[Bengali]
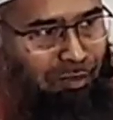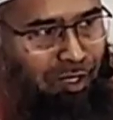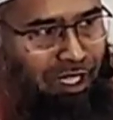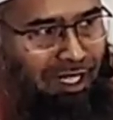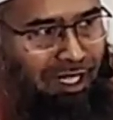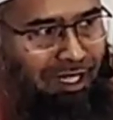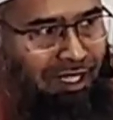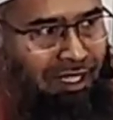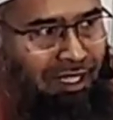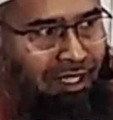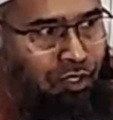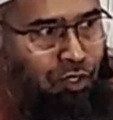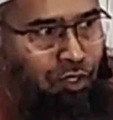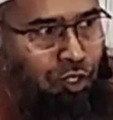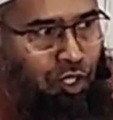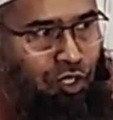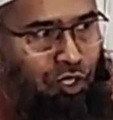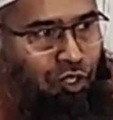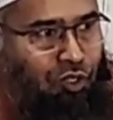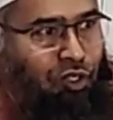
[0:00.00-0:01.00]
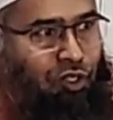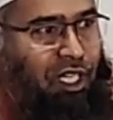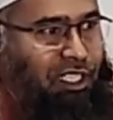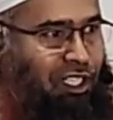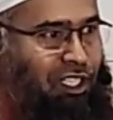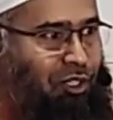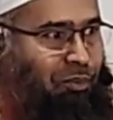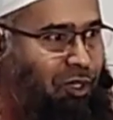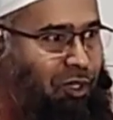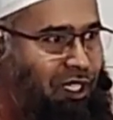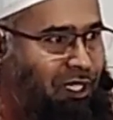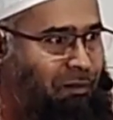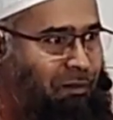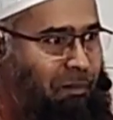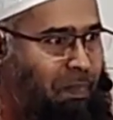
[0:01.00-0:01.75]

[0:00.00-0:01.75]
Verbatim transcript: বলে সত্যটা যেন বলে